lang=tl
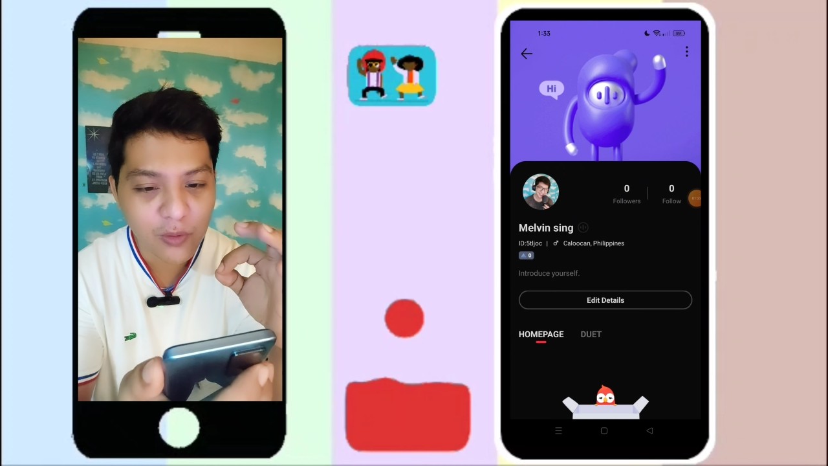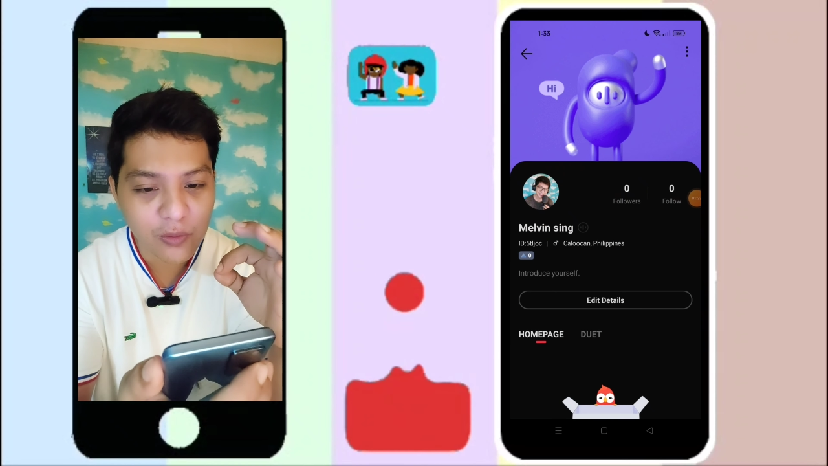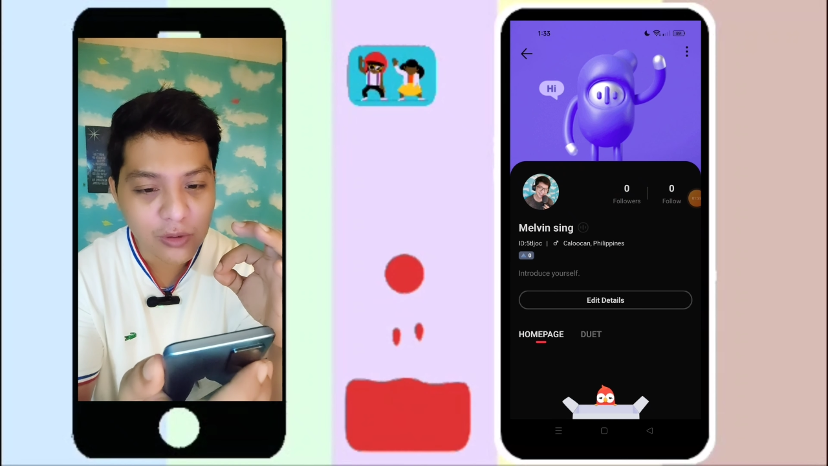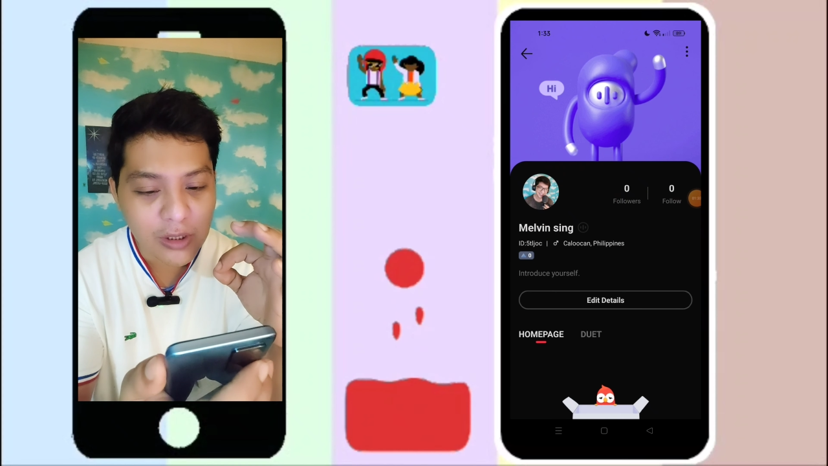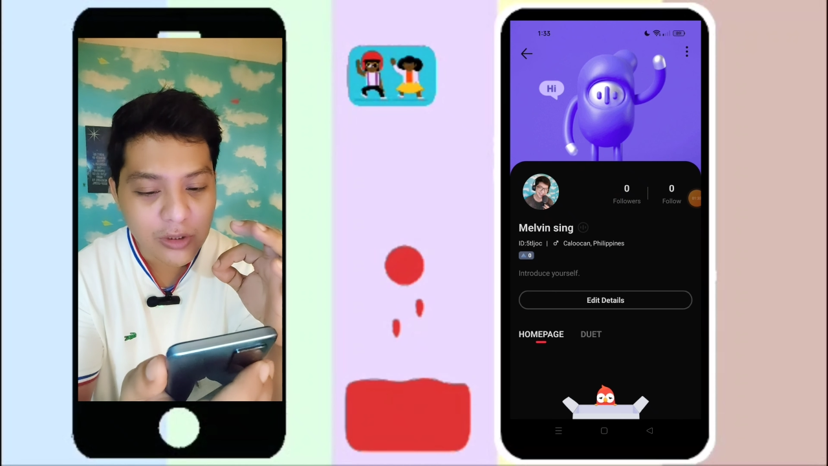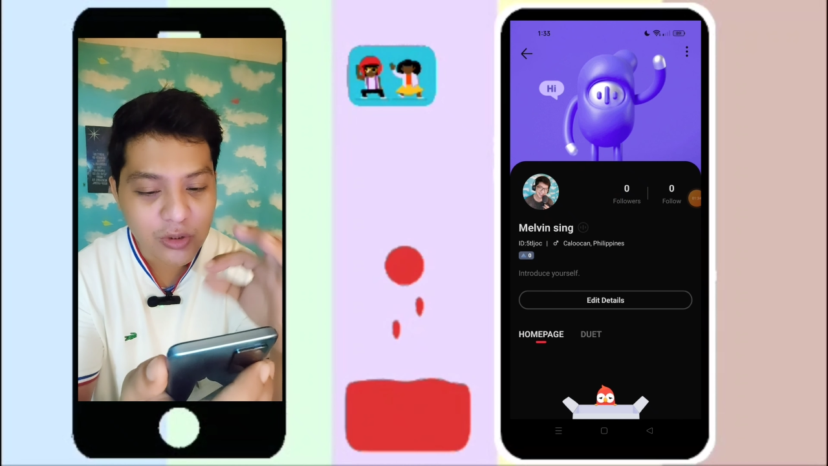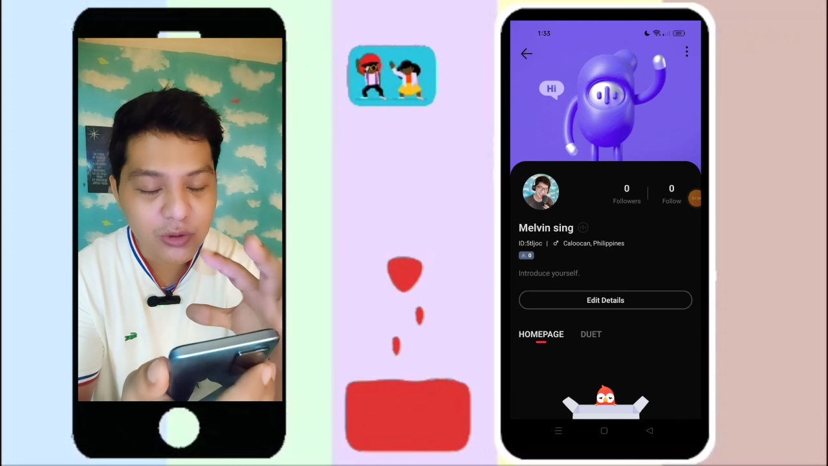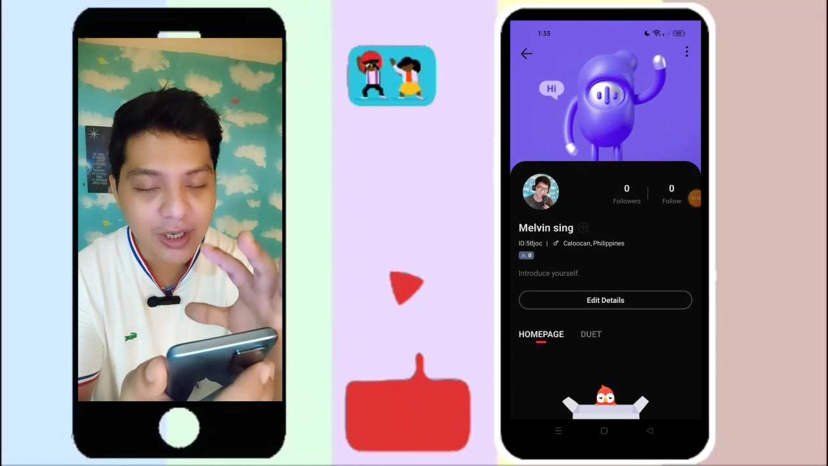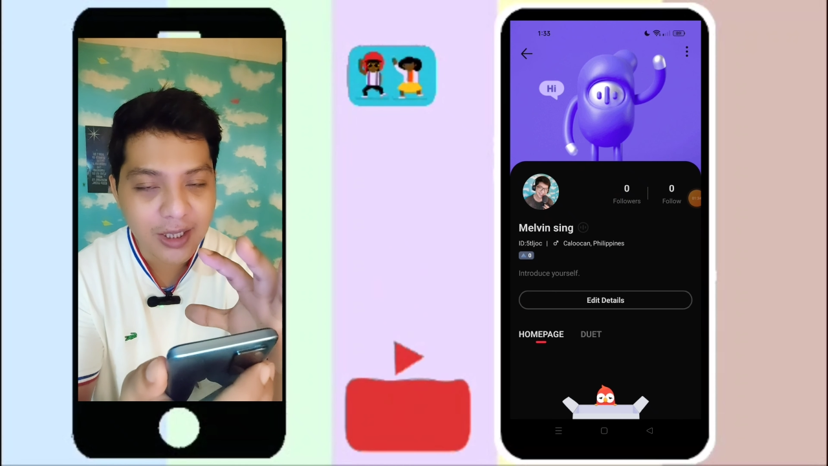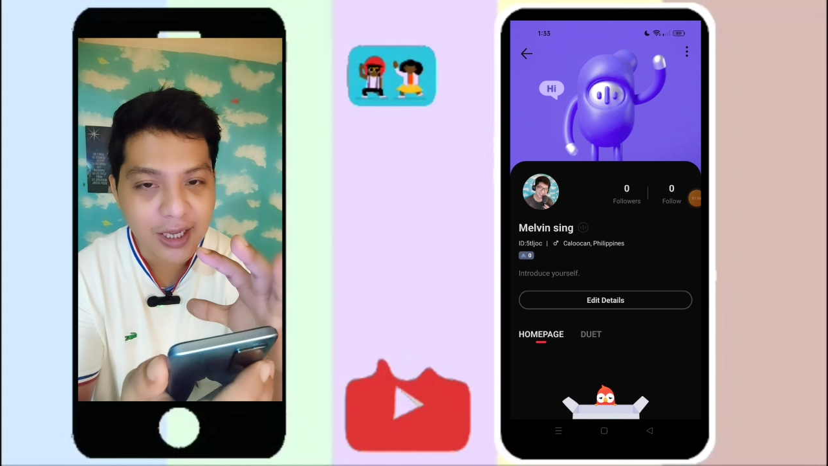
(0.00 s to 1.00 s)
pong
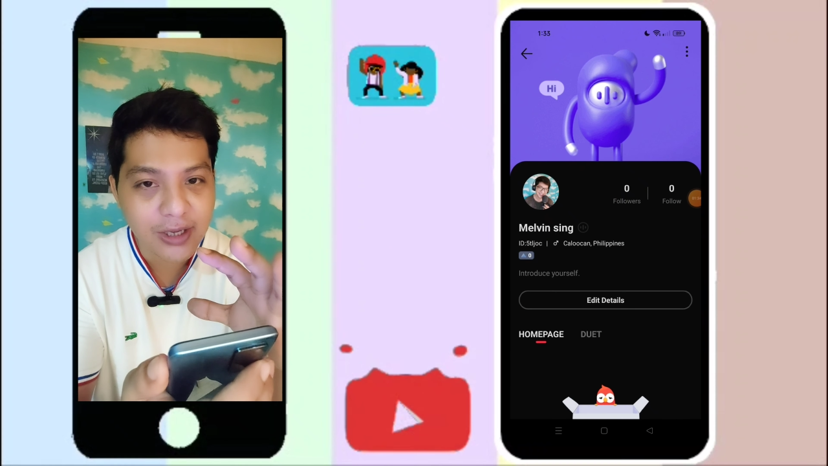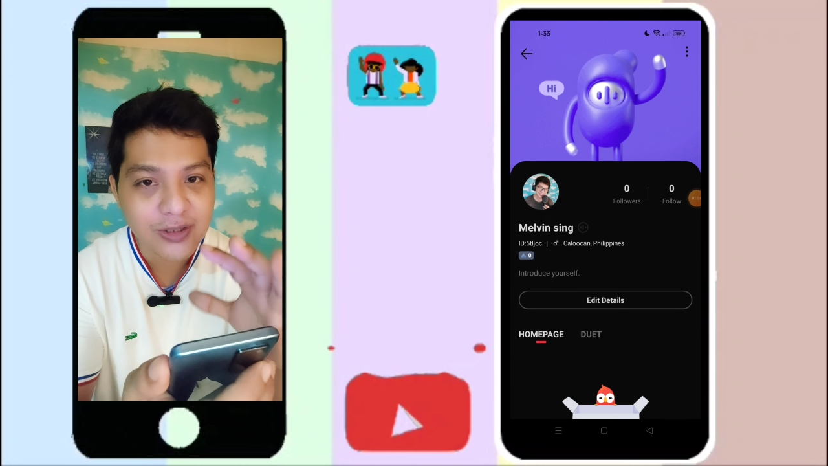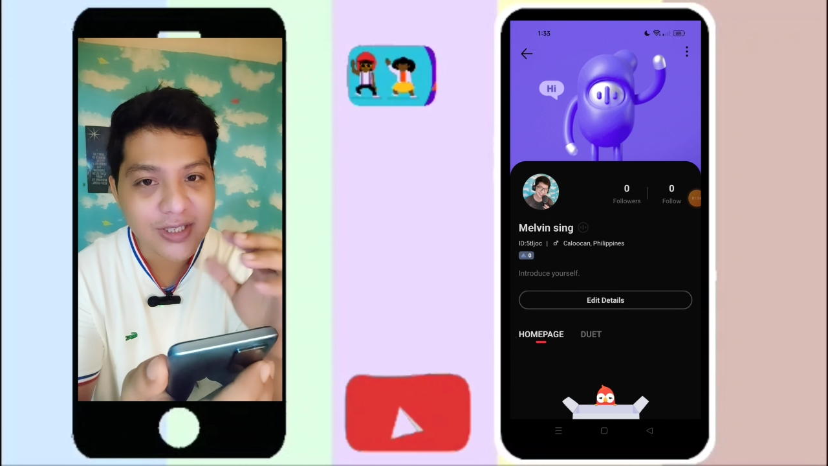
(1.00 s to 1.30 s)
tutorial ngayon.